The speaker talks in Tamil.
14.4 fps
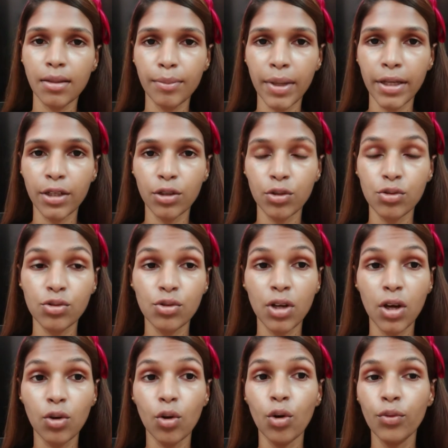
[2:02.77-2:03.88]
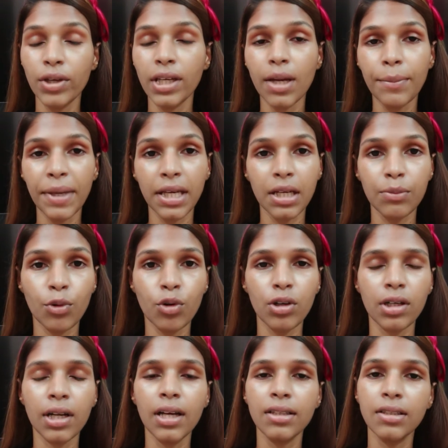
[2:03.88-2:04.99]
மாதிரி இருக்கும் ஸோ நான் க்ளோவிங்காக மேக்கப்
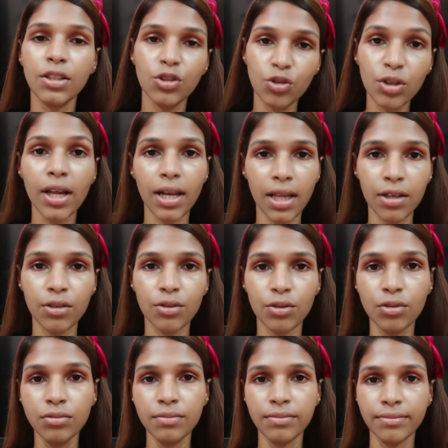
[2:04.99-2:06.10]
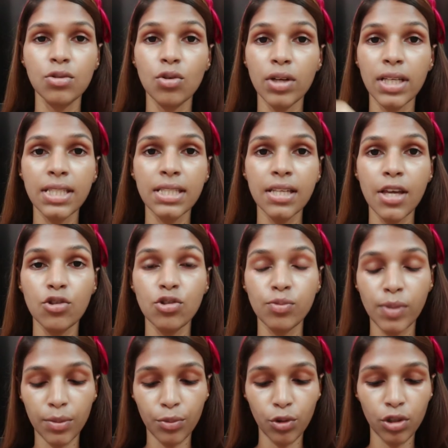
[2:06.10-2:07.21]
போட்டேன்னா அது இன்னும் நல்லாயிருக்கும் ஸோ நெக்ஸ்ட் நான் யூஸ்
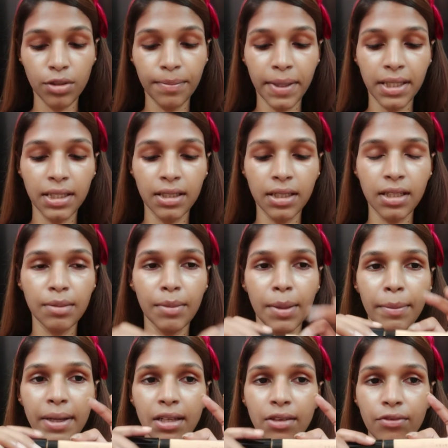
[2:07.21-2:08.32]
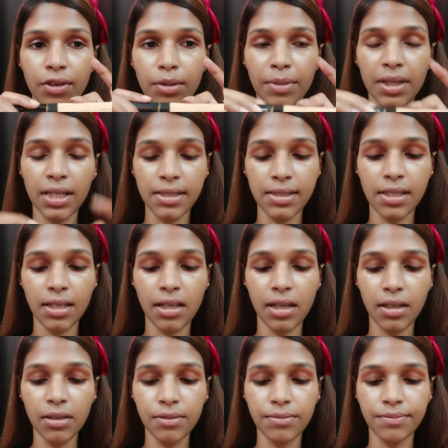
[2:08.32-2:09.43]
பண்ண போகிறது பார்த்திங்கன்னா இந்த மெபிலின் பிக்னிக்
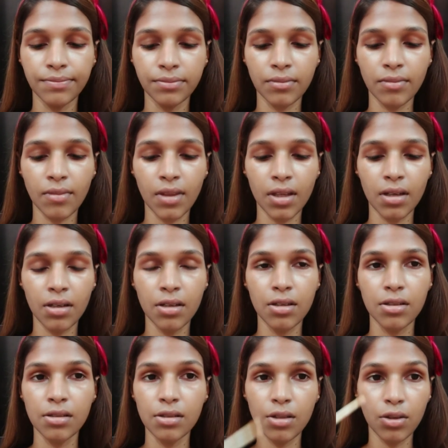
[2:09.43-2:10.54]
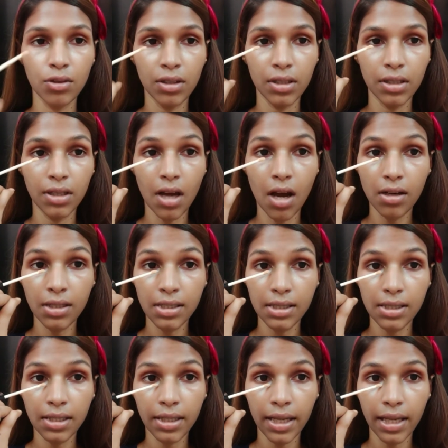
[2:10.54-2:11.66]
கன்சீலர் ஸோ என்னோடய டார்க்னஸ்
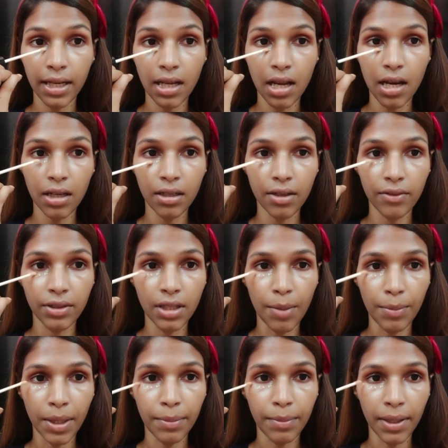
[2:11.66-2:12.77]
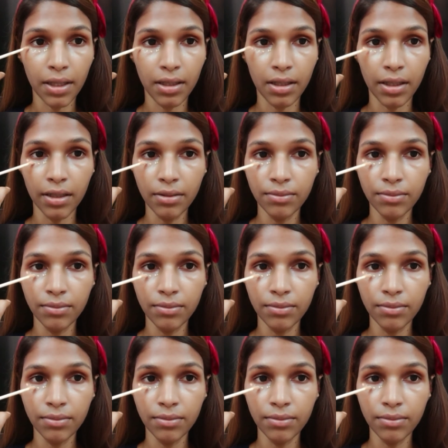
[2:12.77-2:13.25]
இருக்க ஏரியாலாம் நான் வந்து அப்ளை பண்ணிக்கிறேன்